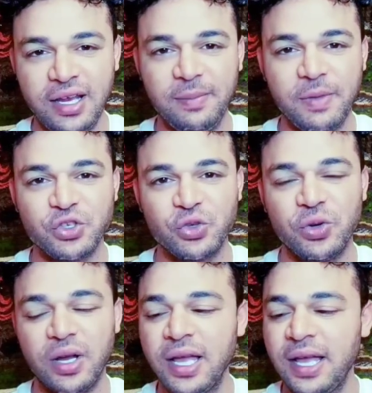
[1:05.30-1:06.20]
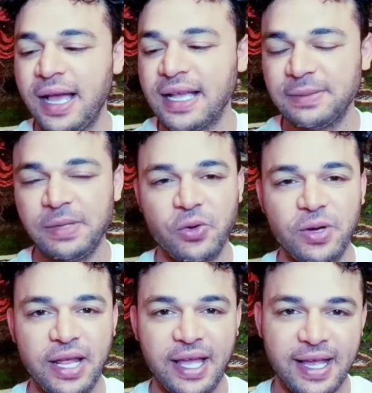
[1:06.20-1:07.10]
المشروع هسيب لك
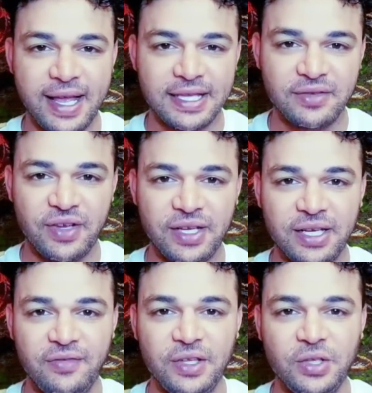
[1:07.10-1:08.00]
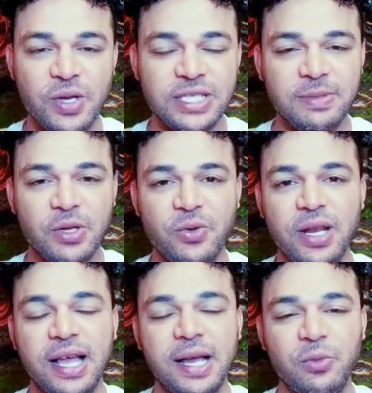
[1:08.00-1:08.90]
كل حاجه اسفل الفيديو وهسيب لك كل
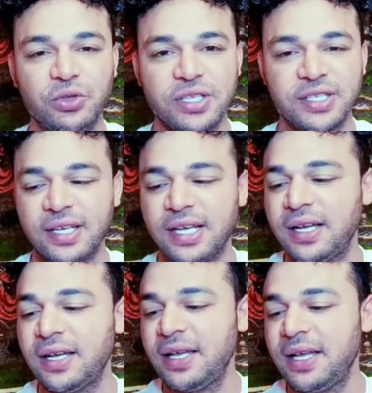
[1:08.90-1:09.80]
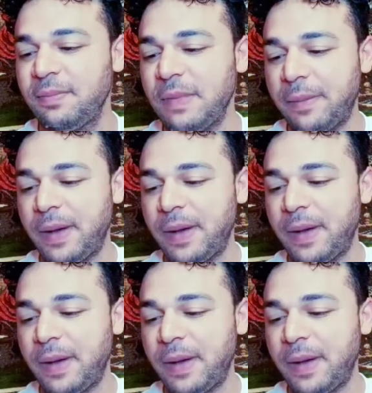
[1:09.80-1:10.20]
حاجه متنسقه مع